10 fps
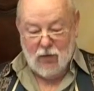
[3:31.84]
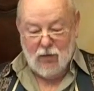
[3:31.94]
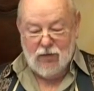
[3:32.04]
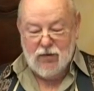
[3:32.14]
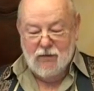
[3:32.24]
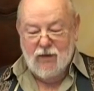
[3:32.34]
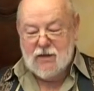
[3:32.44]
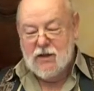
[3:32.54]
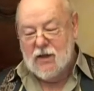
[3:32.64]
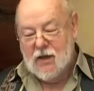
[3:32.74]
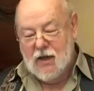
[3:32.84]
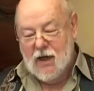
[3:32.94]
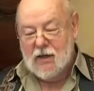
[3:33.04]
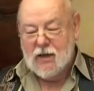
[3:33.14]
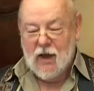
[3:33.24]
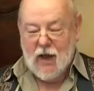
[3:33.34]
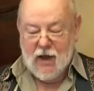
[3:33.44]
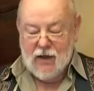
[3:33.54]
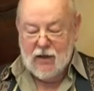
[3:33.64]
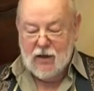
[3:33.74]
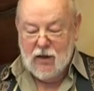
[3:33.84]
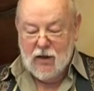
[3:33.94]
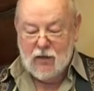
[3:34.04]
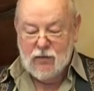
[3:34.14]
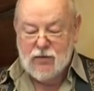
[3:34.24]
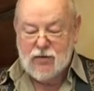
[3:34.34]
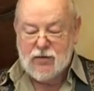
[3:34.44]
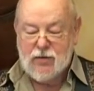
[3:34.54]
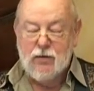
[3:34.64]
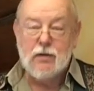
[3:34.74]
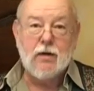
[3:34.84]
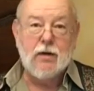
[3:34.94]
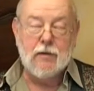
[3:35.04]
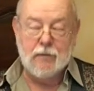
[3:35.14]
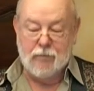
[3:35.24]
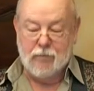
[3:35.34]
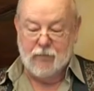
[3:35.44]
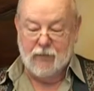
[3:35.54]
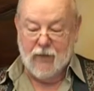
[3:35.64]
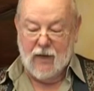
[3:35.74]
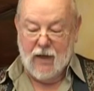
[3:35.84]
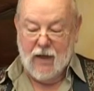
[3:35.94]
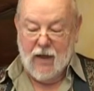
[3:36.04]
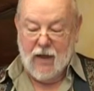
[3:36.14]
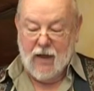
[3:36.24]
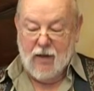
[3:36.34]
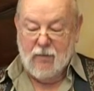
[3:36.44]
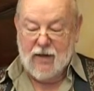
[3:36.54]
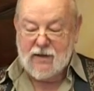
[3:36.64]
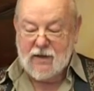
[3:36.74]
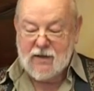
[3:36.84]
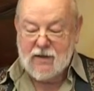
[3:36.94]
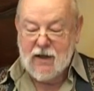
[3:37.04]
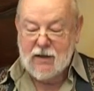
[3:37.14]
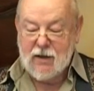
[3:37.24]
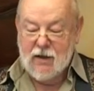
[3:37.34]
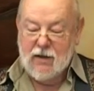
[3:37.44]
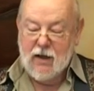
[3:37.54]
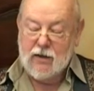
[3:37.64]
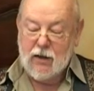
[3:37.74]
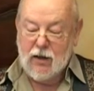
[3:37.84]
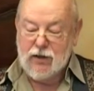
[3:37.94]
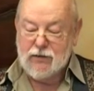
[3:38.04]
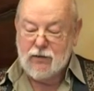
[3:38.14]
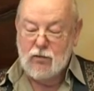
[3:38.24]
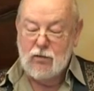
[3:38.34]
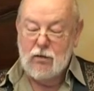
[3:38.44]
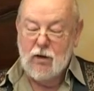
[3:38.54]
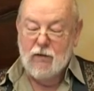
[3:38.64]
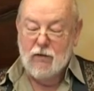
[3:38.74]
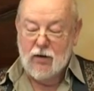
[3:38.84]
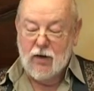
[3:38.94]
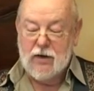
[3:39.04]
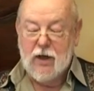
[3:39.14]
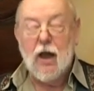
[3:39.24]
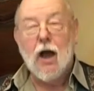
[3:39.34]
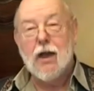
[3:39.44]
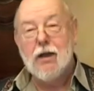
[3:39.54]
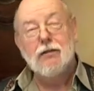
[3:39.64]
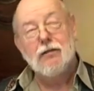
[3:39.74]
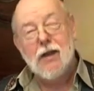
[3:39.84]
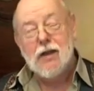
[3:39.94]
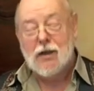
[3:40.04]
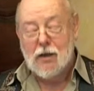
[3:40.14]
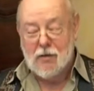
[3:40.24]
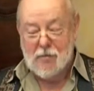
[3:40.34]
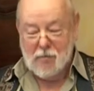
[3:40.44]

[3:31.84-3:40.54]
Und so will sicher jeder eine rüssuchen. Besser gesagt, jeder ist froh, wenn er je eine findet.